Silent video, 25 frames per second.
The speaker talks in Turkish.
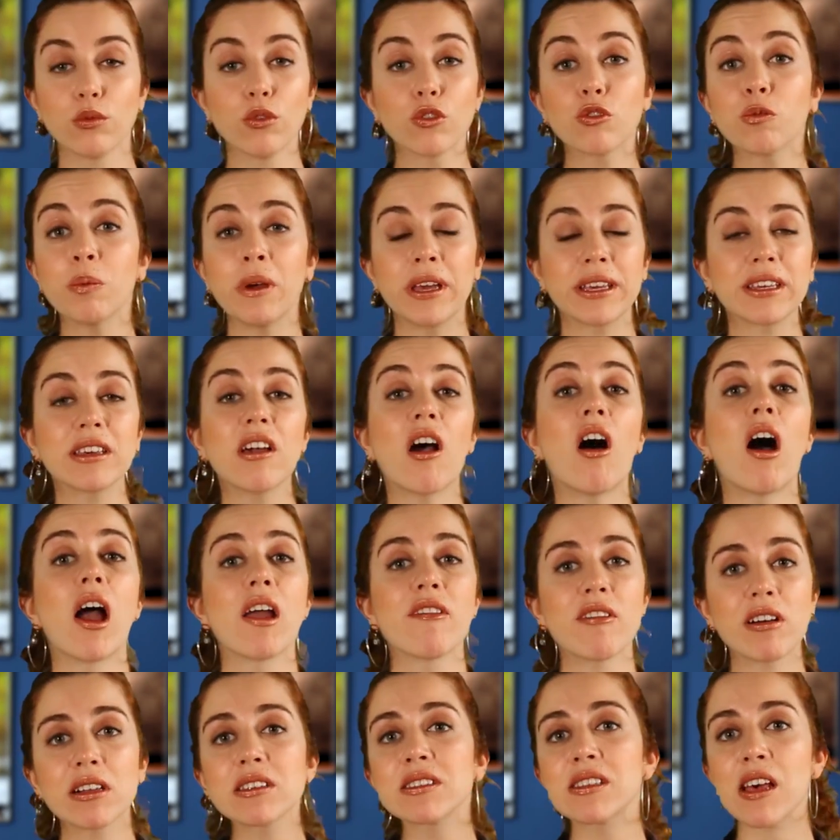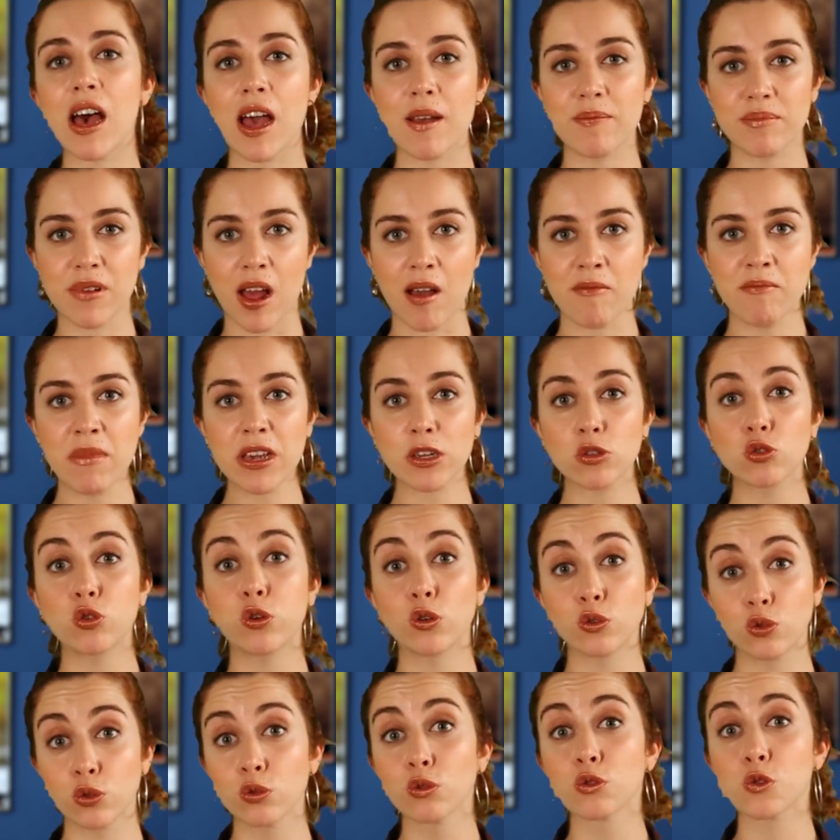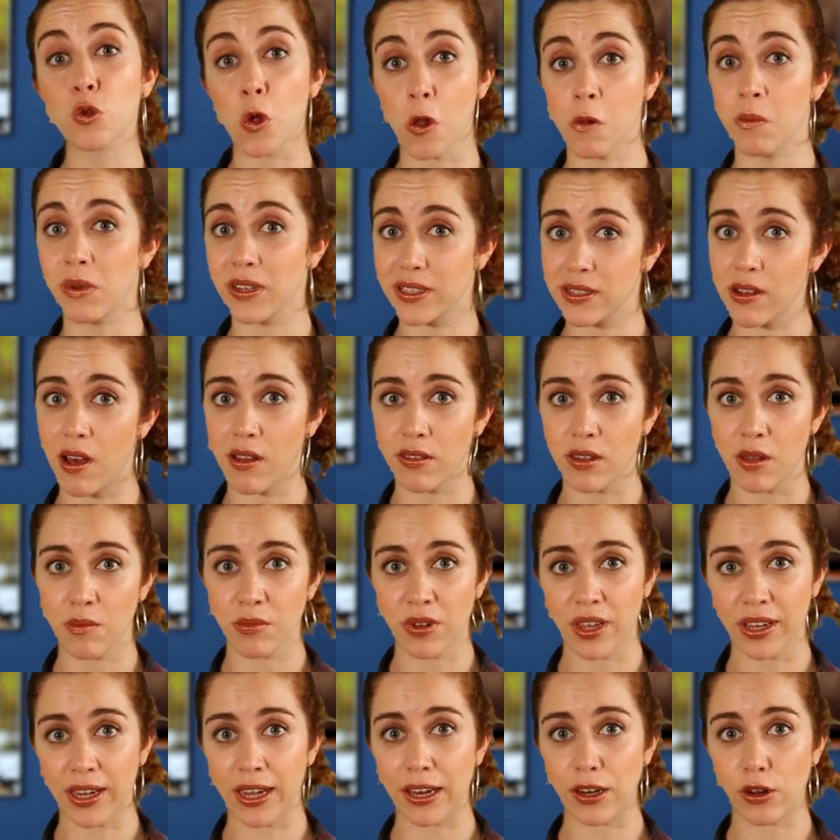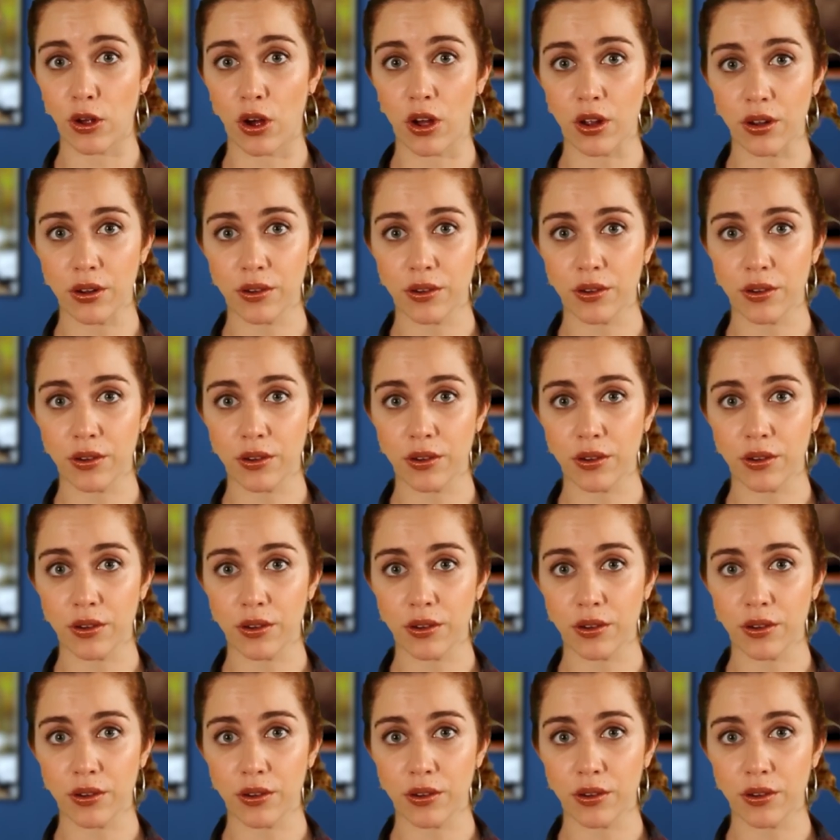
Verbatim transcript: Unutmayın ki hayvan sahiplenmek çocuğunuz olması anlamına geliyor.